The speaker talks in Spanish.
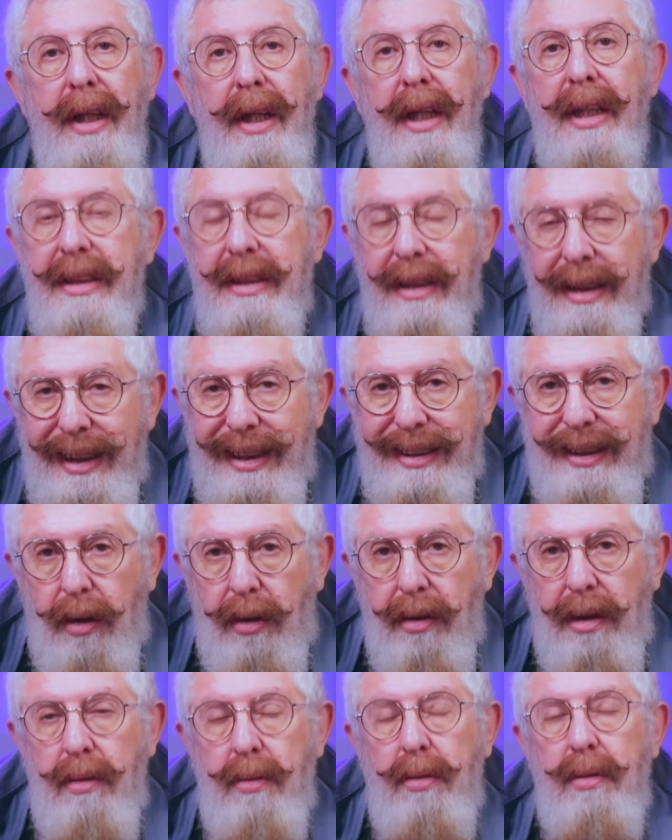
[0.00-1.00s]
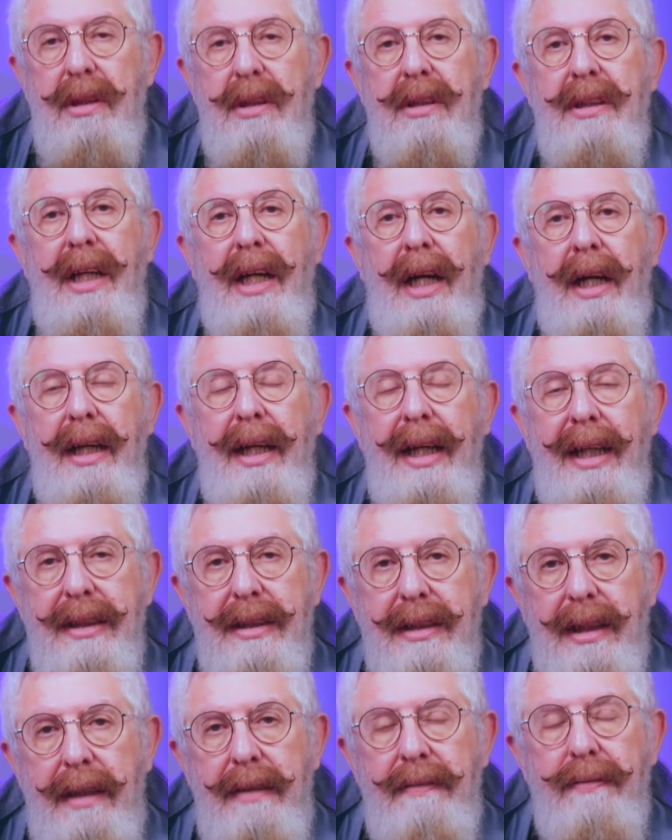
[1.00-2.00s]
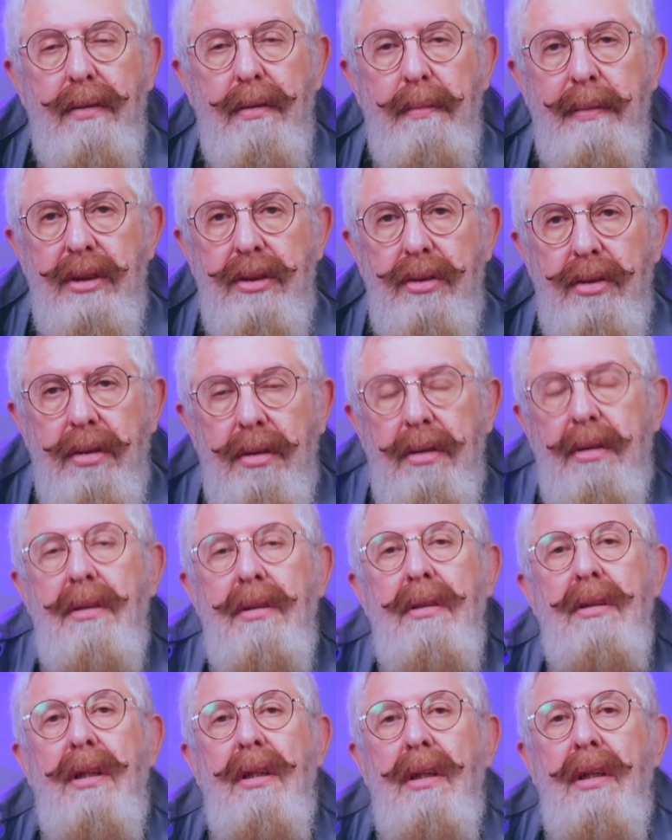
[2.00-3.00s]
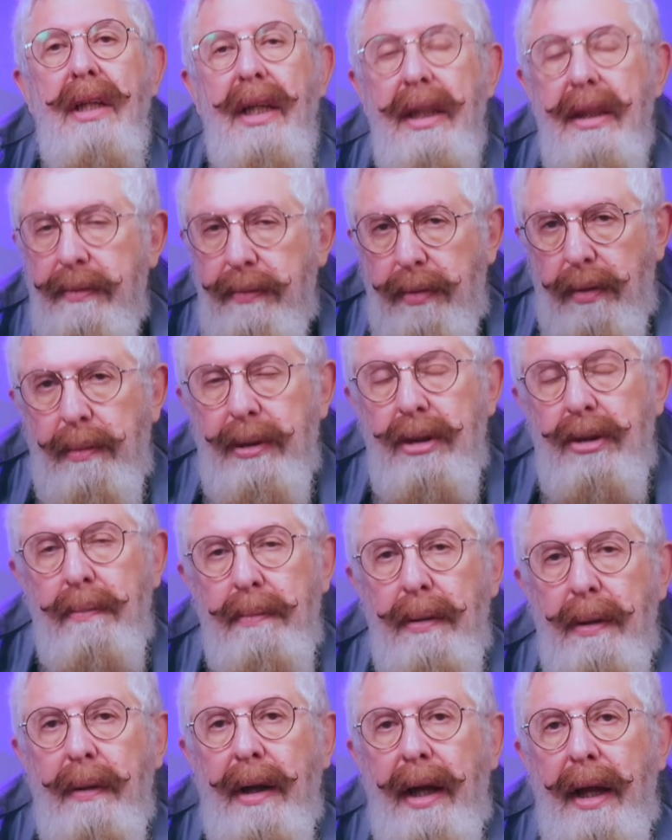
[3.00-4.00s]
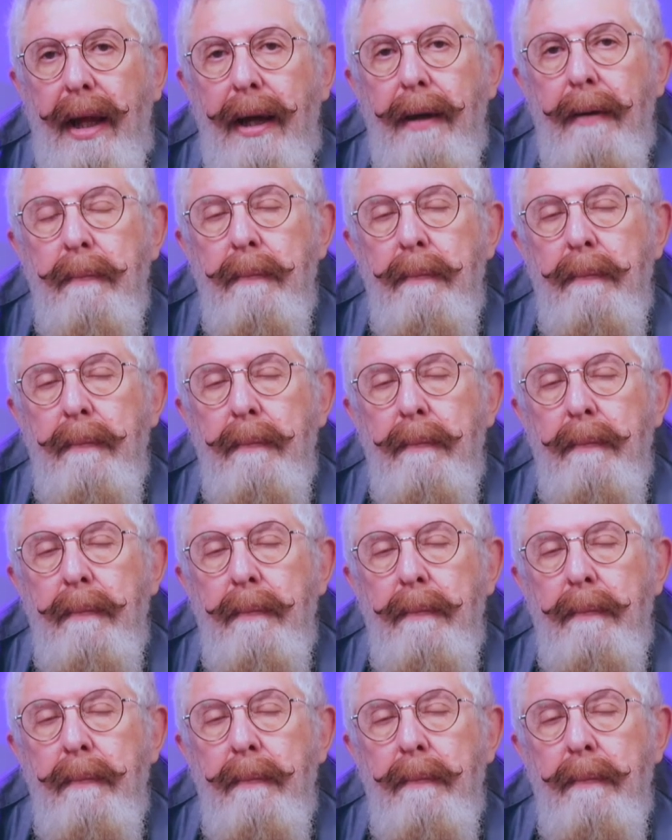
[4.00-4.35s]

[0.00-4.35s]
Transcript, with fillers: Sin ese orden judicial, esa información es información privada.